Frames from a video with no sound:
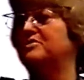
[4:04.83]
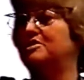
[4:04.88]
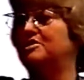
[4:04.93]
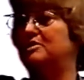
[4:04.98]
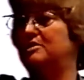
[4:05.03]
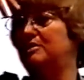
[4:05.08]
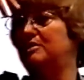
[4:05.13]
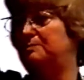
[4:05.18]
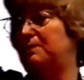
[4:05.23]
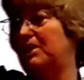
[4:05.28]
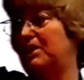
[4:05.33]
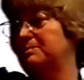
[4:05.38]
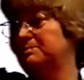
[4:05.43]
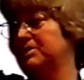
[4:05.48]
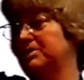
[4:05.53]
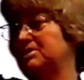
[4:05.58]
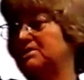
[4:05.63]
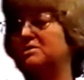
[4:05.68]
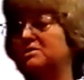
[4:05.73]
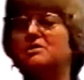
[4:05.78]
sind die, die
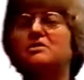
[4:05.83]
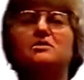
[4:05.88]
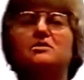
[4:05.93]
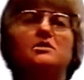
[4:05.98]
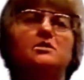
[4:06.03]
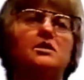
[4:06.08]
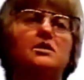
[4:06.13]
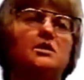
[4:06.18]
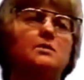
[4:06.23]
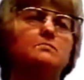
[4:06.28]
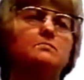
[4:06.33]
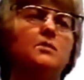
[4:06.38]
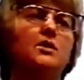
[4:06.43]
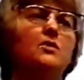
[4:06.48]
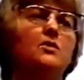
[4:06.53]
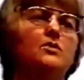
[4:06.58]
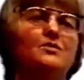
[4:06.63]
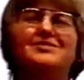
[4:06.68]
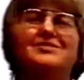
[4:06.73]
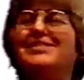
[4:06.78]
bahnbrechende Ideen haben,
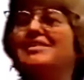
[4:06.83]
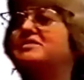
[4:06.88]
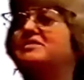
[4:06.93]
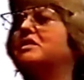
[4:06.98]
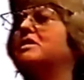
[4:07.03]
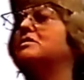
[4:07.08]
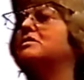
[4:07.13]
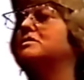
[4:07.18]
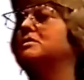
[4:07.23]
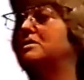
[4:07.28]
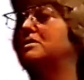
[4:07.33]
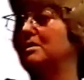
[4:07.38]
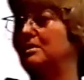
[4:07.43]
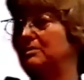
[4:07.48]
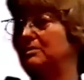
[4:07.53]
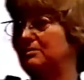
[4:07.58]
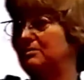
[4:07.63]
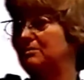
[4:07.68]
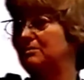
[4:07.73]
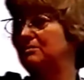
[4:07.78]
und den
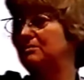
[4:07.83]
Technikern.